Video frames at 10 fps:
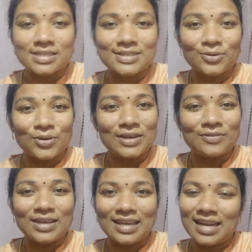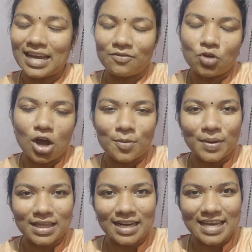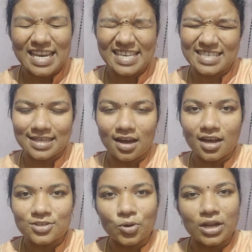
ஸோ இன்னைக்கு விளாக் பார்த்தீங்கன்னா ஈஸி தான் ஸோ